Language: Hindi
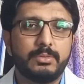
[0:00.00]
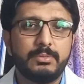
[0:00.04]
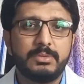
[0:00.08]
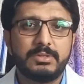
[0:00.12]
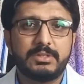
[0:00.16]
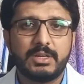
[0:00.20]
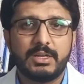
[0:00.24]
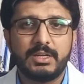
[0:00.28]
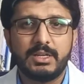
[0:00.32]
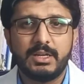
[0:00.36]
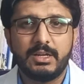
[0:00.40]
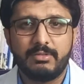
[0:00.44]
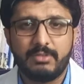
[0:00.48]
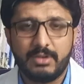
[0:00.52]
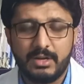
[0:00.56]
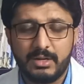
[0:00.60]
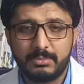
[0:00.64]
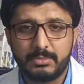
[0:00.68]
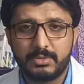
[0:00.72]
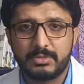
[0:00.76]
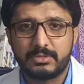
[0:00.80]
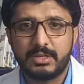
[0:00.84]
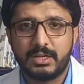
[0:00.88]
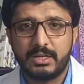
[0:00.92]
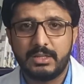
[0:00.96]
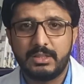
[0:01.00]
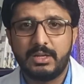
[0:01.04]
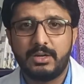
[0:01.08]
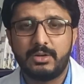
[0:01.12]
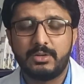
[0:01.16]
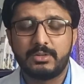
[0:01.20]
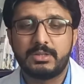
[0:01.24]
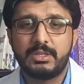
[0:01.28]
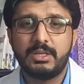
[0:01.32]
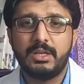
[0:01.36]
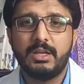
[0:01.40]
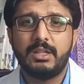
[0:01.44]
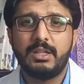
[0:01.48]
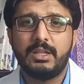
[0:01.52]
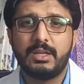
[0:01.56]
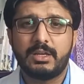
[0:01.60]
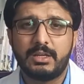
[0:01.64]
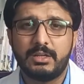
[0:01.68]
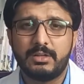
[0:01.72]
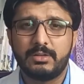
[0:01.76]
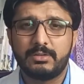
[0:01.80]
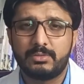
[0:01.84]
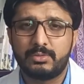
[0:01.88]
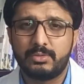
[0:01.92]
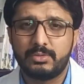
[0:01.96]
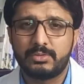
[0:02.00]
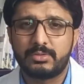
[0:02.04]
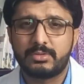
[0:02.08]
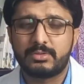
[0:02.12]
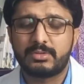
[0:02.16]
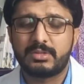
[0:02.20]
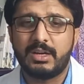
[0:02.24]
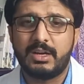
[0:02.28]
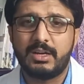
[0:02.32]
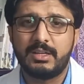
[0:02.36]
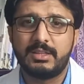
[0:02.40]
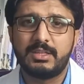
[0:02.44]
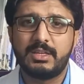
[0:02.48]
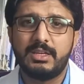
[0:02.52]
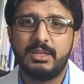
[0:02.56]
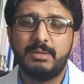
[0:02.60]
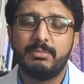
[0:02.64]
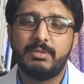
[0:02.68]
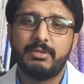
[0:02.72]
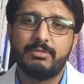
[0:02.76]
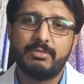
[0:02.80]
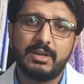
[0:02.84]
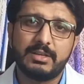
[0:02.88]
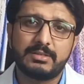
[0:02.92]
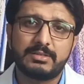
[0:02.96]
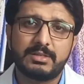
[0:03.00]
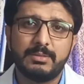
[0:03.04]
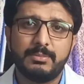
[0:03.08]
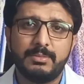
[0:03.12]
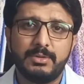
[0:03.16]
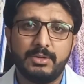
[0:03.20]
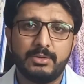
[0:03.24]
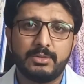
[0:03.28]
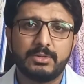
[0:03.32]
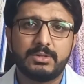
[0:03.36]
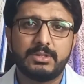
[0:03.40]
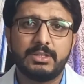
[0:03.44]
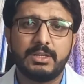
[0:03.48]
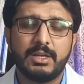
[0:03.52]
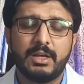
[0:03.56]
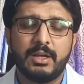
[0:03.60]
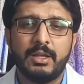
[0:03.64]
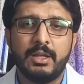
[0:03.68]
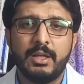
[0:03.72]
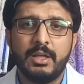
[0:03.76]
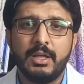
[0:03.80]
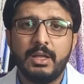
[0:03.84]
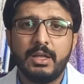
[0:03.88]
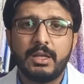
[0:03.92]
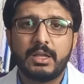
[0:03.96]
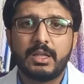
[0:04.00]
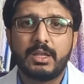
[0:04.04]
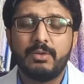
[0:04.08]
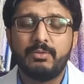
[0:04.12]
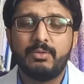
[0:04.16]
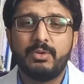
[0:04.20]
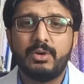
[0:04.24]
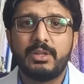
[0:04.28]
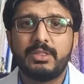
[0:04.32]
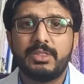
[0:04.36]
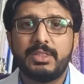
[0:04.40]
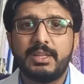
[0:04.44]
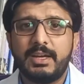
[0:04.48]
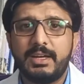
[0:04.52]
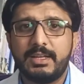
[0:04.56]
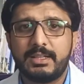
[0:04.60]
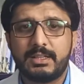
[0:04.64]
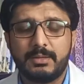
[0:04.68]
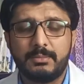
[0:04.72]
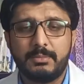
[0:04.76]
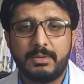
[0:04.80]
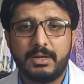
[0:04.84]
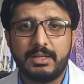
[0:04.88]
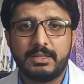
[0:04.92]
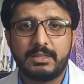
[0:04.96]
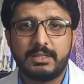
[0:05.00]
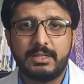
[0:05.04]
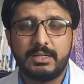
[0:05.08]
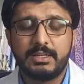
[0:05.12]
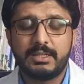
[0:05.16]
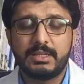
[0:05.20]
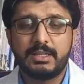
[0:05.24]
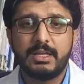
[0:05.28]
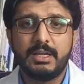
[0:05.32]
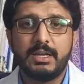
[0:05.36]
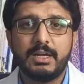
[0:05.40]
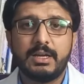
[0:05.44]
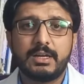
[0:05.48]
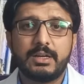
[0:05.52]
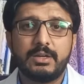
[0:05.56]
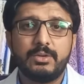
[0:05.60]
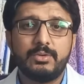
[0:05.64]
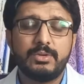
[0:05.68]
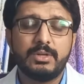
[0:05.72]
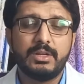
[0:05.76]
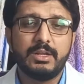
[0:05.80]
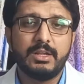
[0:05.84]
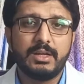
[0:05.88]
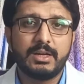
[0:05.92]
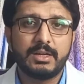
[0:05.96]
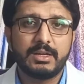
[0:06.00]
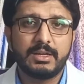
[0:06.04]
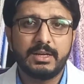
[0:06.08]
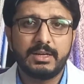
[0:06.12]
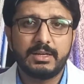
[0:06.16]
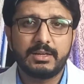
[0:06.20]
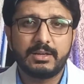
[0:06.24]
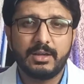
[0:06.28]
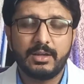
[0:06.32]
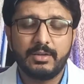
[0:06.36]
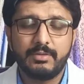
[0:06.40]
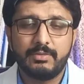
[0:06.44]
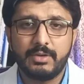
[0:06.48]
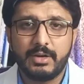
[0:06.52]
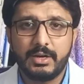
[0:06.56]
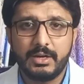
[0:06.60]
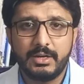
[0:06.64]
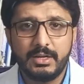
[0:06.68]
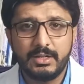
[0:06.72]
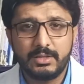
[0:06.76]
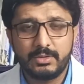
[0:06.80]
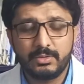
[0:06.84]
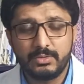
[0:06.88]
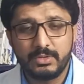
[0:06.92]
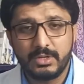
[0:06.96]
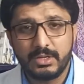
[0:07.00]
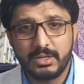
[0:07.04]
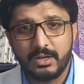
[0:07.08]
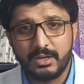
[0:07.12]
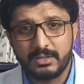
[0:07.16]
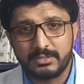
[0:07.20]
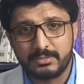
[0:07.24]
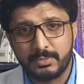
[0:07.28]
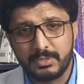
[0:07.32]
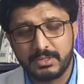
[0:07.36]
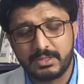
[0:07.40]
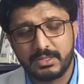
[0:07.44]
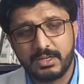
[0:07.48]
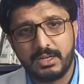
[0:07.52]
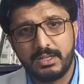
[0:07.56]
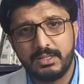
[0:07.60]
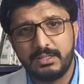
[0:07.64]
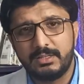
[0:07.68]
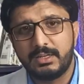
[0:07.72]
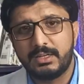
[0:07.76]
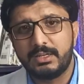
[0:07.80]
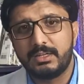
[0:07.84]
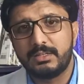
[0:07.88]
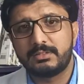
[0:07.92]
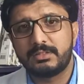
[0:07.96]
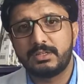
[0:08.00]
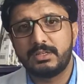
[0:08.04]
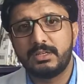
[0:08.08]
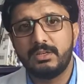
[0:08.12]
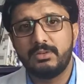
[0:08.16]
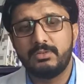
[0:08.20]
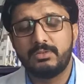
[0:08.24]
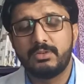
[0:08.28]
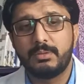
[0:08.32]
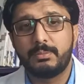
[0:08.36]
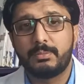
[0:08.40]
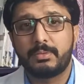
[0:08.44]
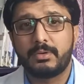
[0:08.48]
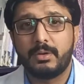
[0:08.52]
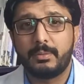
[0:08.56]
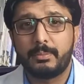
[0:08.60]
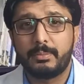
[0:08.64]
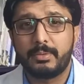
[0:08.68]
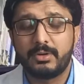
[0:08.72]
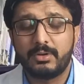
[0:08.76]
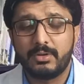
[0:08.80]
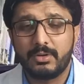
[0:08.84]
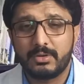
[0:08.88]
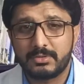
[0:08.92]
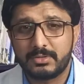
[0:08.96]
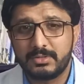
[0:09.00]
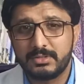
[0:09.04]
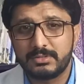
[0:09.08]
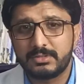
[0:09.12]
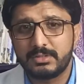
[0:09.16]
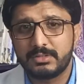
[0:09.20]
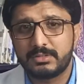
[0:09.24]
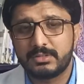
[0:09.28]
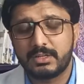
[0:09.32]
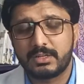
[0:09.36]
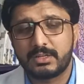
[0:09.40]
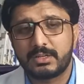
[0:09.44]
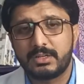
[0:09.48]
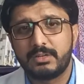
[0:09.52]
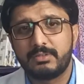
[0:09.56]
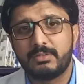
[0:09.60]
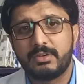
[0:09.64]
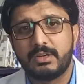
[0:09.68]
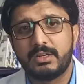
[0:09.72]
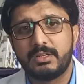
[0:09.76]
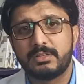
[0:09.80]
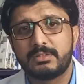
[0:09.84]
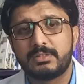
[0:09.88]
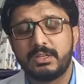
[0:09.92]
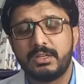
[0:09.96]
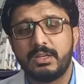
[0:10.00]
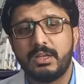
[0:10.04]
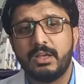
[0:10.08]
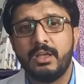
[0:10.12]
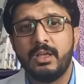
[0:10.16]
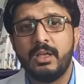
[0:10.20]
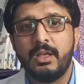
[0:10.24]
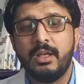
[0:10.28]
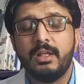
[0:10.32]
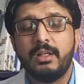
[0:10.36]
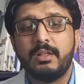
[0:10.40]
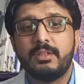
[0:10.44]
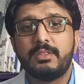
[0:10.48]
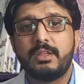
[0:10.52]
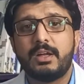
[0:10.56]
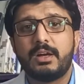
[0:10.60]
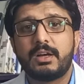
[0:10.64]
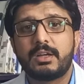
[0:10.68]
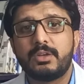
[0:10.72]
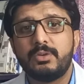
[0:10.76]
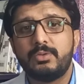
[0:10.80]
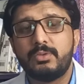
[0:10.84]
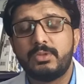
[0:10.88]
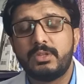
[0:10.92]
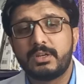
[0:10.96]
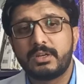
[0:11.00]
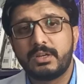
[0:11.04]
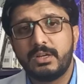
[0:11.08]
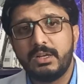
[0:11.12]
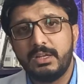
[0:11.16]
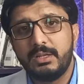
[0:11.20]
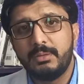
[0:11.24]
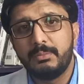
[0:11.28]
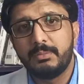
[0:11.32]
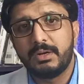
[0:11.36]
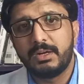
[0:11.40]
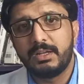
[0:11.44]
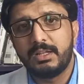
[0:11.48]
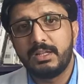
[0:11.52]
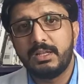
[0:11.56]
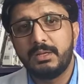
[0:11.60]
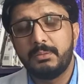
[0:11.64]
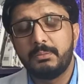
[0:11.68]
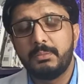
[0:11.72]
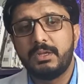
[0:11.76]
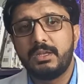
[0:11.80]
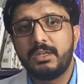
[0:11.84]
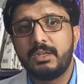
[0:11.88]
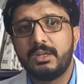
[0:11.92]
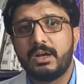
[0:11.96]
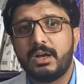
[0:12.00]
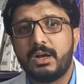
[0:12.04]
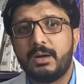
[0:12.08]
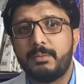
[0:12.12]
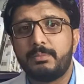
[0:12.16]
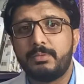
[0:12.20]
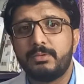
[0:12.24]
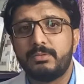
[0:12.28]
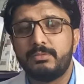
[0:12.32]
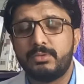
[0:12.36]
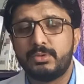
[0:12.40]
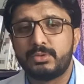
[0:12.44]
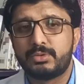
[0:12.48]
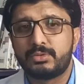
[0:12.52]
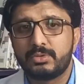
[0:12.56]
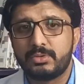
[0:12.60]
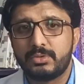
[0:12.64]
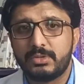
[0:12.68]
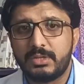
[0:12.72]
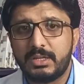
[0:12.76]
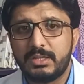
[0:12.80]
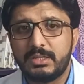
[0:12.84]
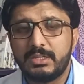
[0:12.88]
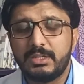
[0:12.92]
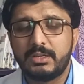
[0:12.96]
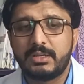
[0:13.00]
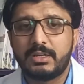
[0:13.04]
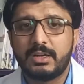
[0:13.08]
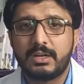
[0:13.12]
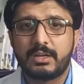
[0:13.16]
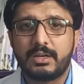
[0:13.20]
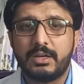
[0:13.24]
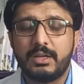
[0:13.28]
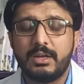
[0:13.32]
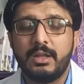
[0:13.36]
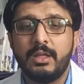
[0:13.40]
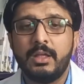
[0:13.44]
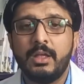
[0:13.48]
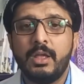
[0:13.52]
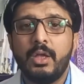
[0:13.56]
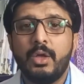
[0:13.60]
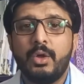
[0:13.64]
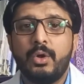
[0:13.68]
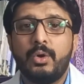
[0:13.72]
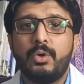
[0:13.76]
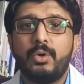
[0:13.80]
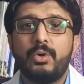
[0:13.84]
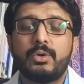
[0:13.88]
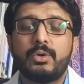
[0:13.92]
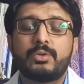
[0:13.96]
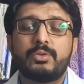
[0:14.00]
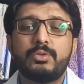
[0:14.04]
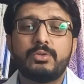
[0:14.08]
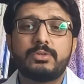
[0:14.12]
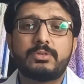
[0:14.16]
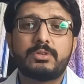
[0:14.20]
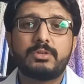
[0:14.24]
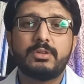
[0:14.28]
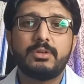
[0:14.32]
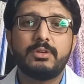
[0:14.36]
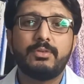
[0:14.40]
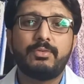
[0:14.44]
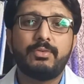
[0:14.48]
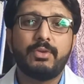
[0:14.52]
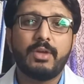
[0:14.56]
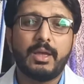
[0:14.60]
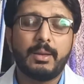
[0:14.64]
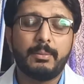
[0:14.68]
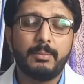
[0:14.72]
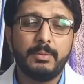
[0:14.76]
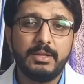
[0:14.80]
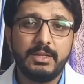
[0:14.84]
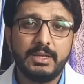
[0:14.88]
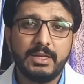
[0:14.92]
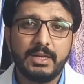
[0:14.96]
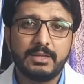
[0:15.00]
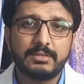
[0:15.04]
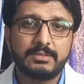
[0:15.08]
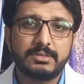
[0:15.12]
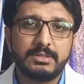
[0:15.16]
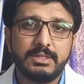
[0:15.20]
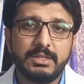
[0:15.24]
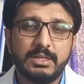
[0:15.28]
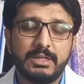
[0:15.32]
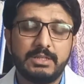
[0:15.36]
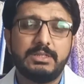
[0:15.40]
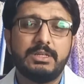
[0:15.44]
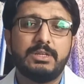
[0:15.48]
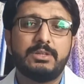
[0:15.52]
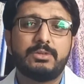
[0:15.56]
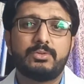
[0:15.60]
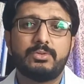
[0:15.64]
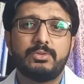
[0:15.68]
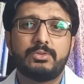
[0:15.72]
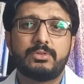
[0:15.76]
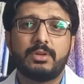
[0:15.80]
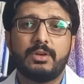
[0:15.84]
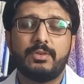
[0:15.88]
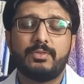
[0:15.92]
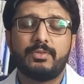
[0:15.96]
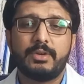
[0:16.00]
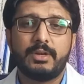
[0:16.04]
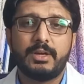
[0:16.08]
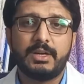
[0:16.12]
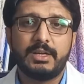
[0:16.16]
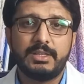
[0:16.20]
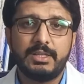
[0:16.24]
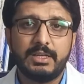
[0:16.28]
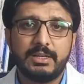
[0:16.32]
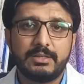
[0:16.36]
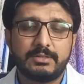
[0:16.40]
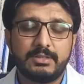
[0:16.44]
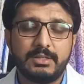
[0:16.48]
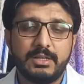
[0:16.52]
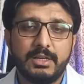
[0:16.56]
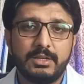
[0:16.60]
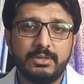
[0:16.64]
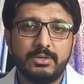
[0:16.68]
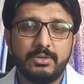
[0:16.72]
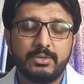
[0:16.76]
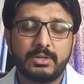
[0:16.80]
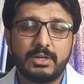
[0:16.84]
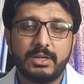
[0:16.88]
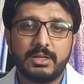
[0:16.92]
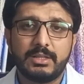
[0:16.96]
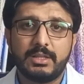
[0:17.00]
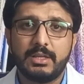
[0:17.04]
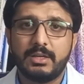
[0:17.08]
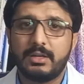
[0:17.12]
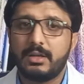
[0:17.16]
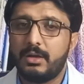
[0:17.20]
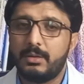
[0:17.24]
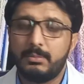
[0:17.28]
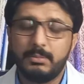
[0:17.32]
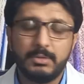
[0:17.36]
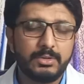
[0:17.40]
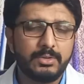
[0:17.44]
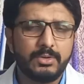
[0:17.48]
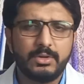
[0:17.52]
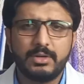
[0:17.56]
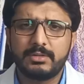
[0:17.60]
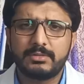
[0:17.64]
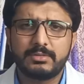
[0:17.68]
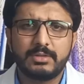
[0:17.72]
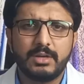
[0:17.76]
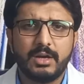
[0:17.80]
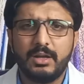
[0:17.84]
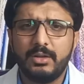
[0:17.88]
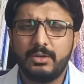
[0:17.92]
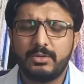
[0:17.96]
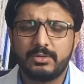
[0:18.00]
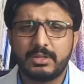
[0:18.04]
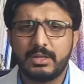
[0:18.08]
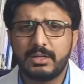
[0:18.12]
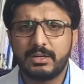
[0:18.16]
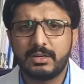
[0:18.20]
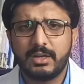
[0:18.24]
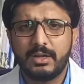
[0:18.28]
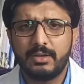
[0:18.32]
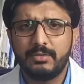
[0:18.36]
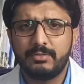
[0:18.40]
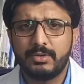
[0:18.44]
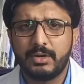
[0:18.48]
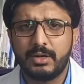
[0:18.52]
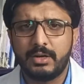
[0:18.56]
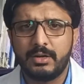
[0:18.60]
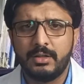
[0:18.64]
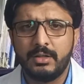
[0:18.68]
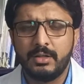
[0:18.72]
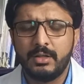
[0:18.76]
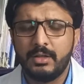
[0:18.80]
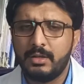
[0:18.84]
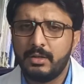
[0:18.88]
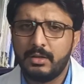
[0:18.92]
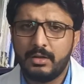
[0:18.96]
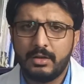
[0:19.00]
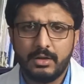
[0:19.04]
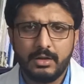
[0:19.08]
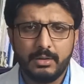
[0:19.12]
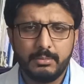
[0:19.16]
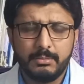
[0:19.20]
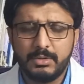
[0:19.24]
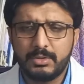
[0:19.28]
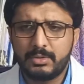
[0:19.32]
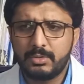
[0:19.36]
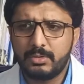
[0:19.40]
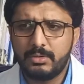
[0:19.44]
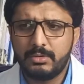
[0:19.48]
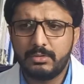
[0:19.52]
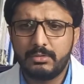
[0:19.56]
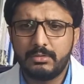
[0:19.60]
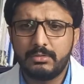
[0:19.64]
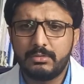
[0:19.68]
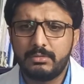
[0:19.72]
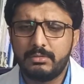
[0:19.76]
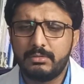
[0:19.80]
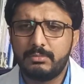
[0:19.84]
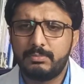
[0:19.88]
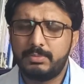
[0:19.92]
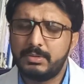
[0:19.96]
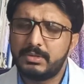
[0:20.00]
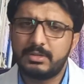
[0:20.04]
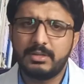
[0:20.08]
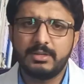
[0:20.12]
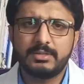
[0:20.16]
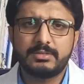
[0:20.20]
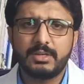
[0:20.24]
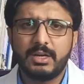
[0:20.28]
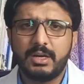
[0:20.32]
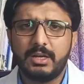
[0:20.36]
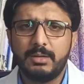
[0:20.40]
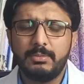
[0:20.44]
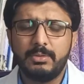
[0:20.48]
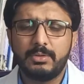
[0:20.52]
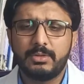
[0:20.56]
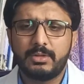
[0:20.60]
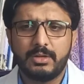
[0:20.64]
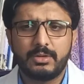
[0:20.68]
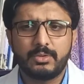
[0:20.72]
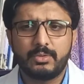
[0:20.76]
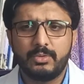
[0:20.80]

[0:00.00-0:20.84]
वो तो बेचारी आवाम तो सादा होती है लेकिन कुछ सादगी में वैसे भी होती है कि वो अंधा अतमाद करते हैं अगर उन्हें लग रहा है टाइफाइड है तो उन्हें अस्पताल जाना चाहिए उन्हें प्रॉपर डॉक्टर से चेक करवाना चाहिए ना कि उधर गली मोहल्ले में ही आप वो चौदह दिन का करें और कुछ फैमिली ऐसी हैं या कुछ अफराद ऐसे हैं जो कहते हैं हमें तो हर साल होता है टाइफाइड हमें तो पिछले साल भी